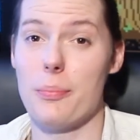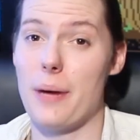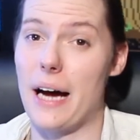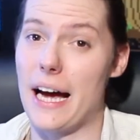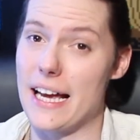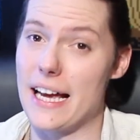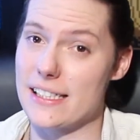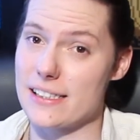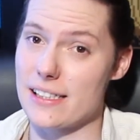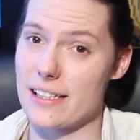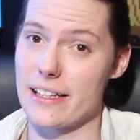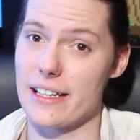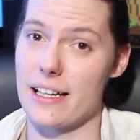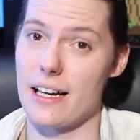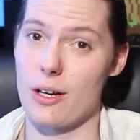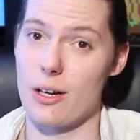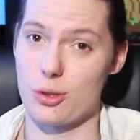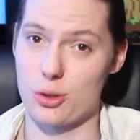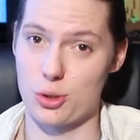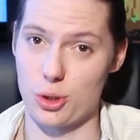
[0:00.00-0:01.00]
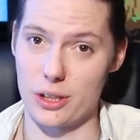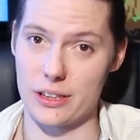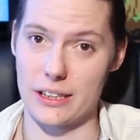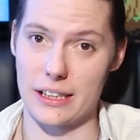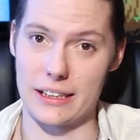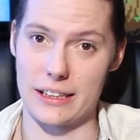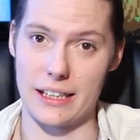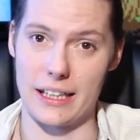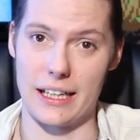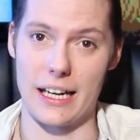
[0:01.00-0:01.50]
mas a
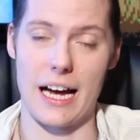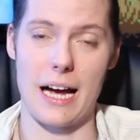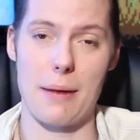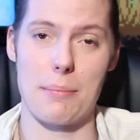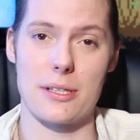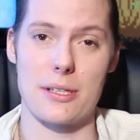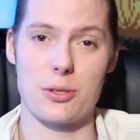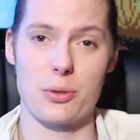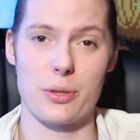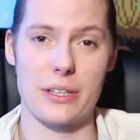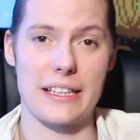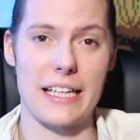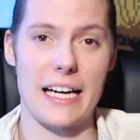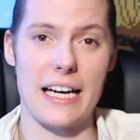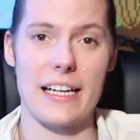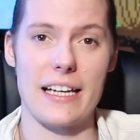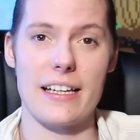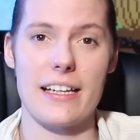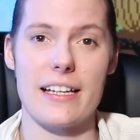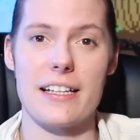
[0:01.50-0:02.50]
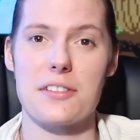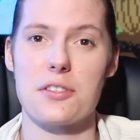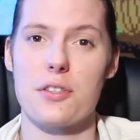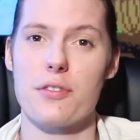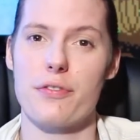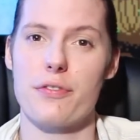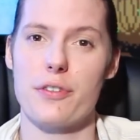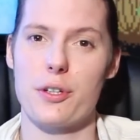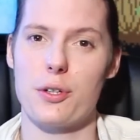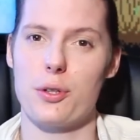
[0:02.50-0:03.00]
legalzona da Amazon Itália
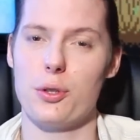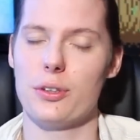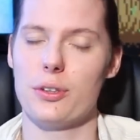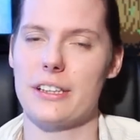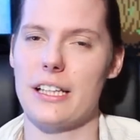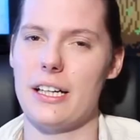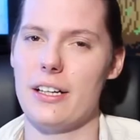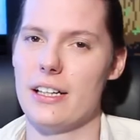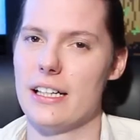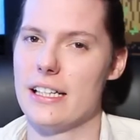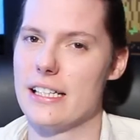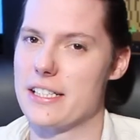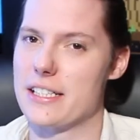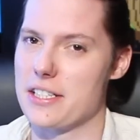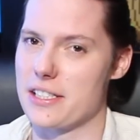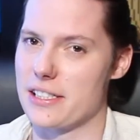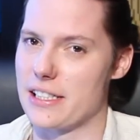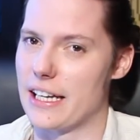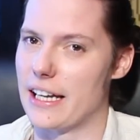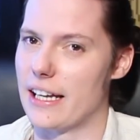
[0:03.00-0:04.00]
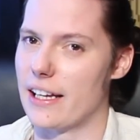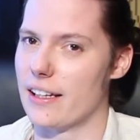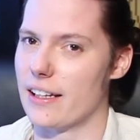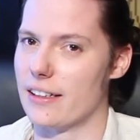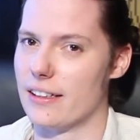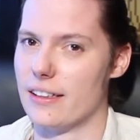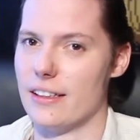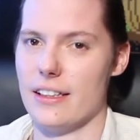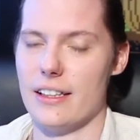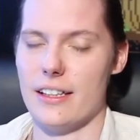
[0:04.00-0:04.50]
resolveu contar antes
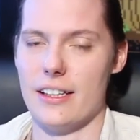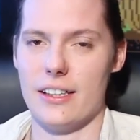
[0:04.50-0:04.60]
dela.